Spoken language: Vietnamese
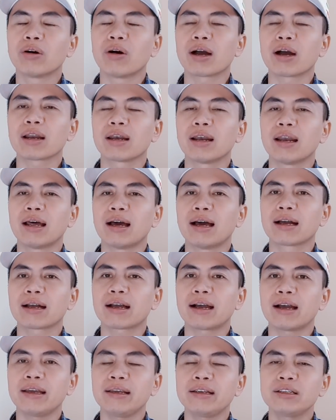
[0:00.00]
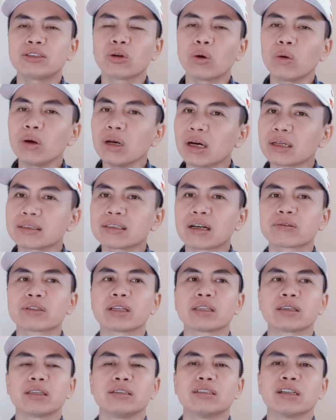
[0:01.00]
hoặc là cái số lượng giao
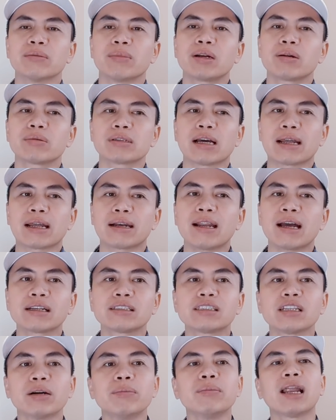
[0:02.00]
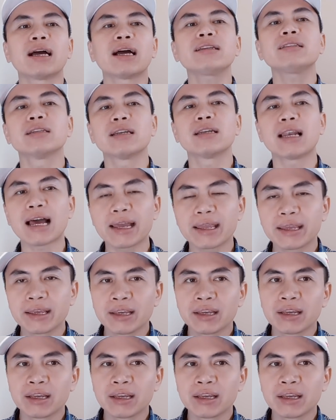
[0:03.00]
dịch thị trường bất động sản đang trầm lắng trở lại